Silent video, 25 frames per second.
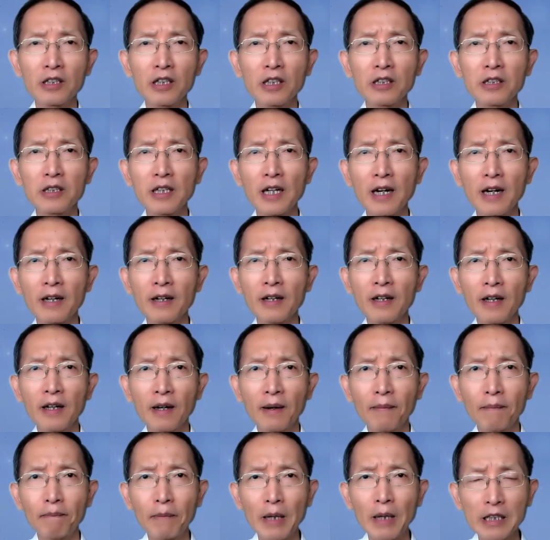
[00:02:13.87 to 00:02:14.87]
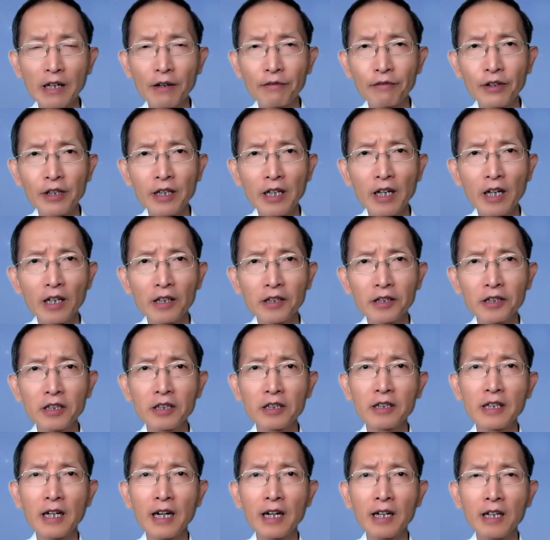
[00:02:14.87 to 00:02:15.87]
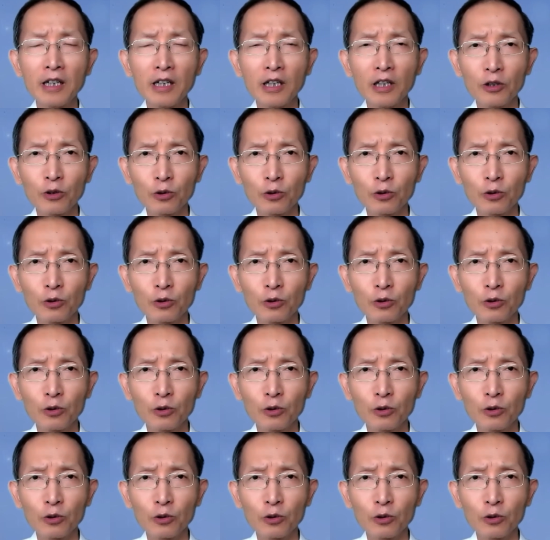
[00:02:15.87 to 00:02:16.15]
正像马太福音二十四章